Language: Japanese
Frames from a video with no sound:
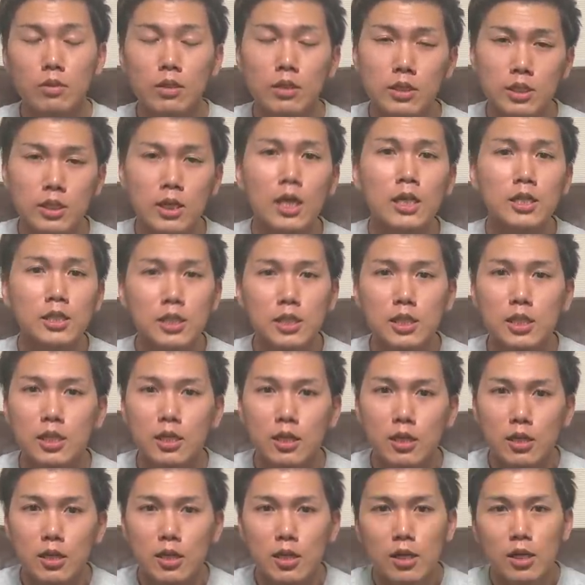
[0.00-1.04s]
しか
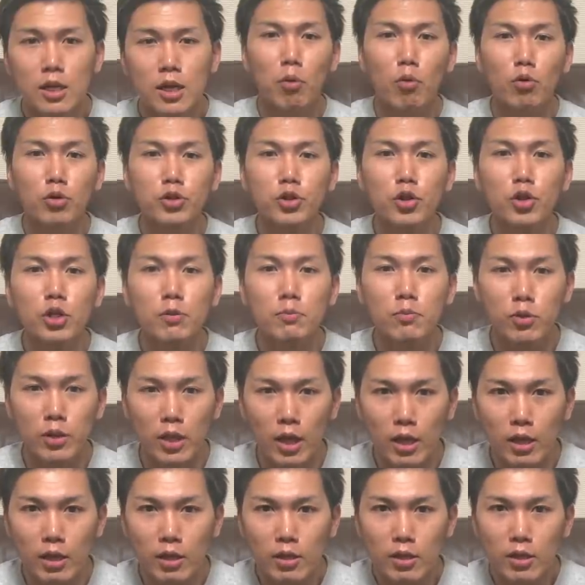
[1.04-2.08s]
し、僕よりも
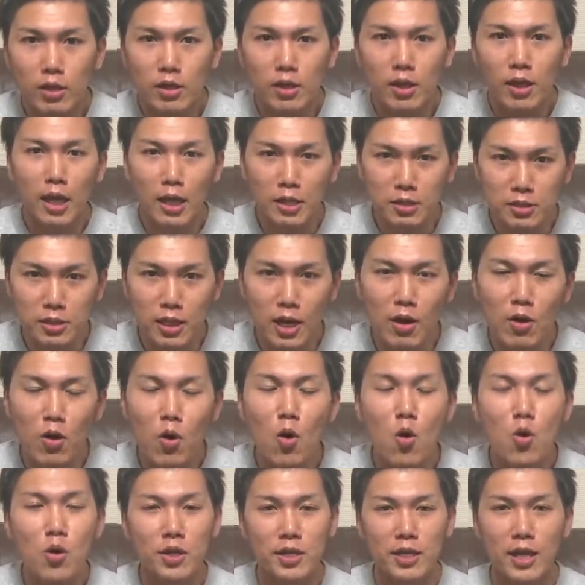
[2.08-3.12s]
ね、たくさん
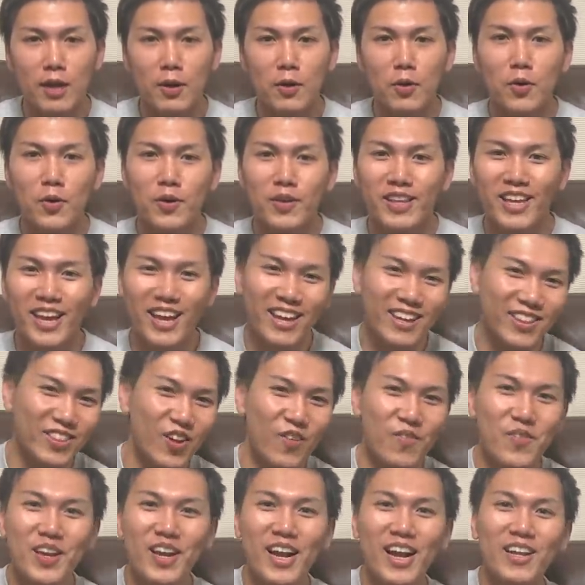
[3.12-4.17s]
大きな声で
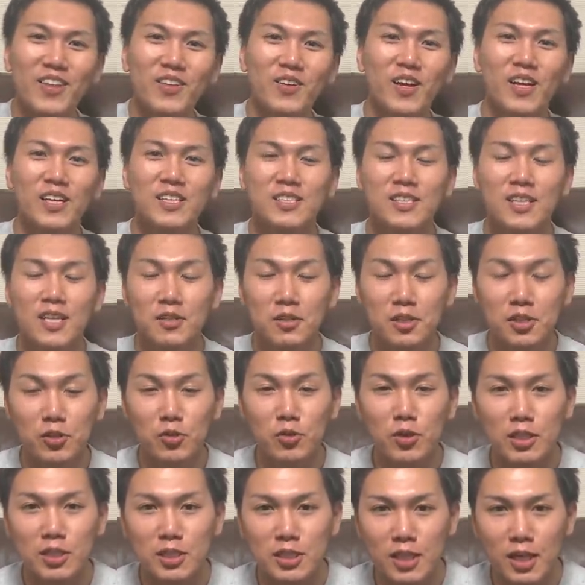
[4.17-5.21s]
飲み会とかしてる人
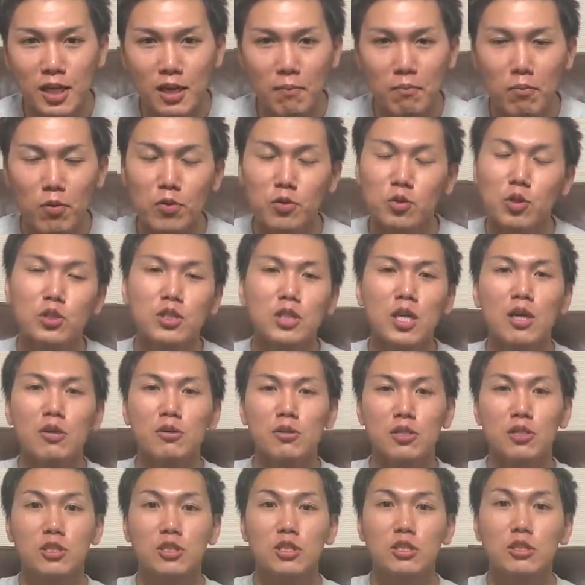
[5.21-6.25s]
たちが僕の近く
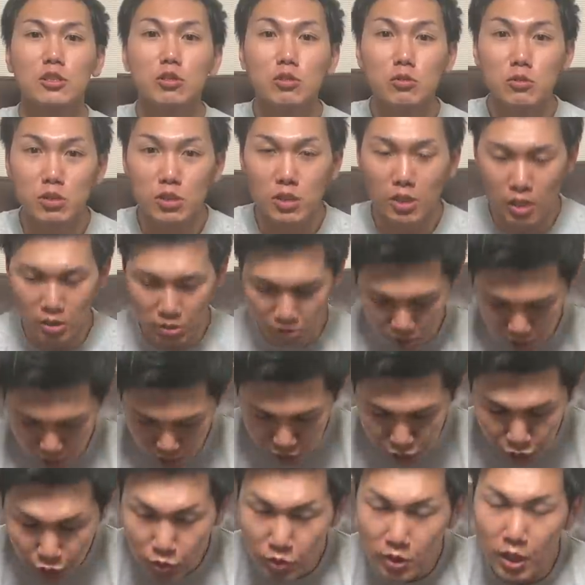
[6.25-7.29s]
に住んでくれ
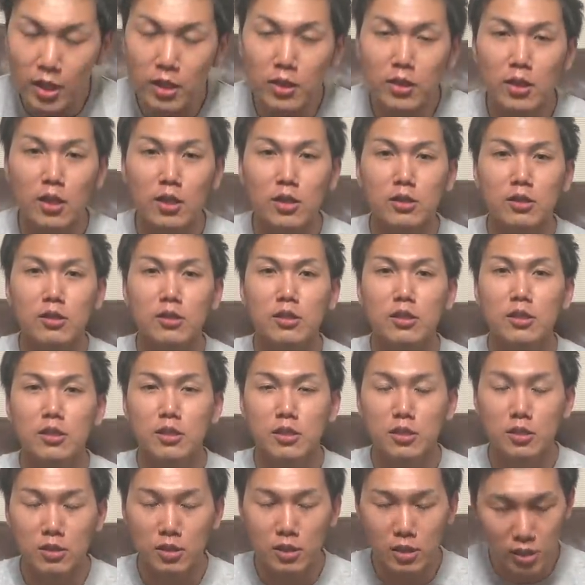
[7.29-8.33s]
るようになって
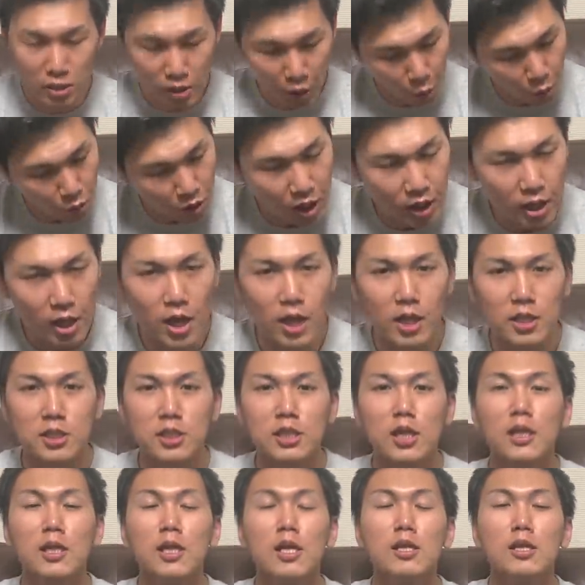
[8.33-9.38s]
きたおかげか知
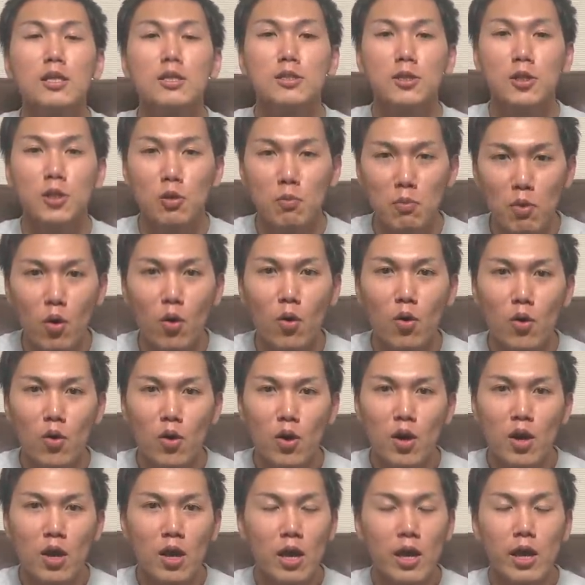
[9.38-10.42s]
らないんですけども、
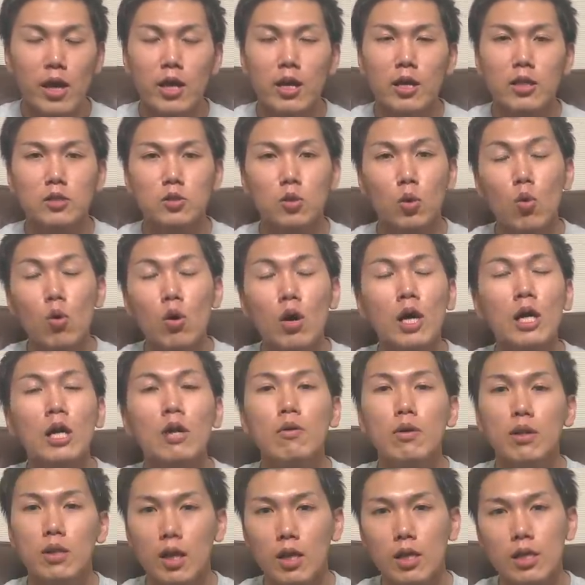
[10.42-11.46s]
えー、そこから
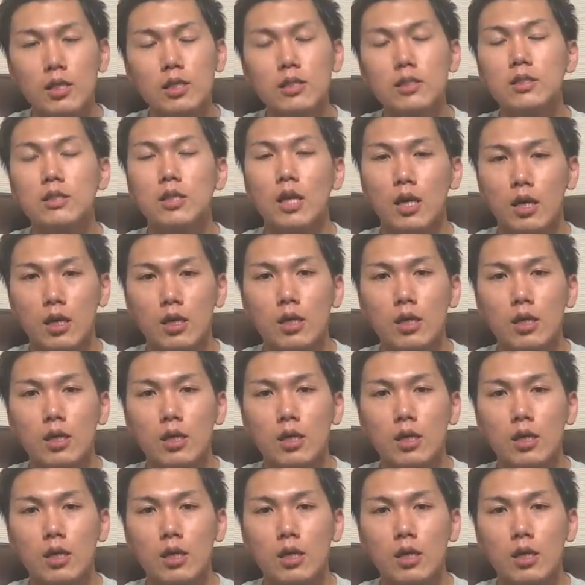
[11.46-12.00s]
はね、一切、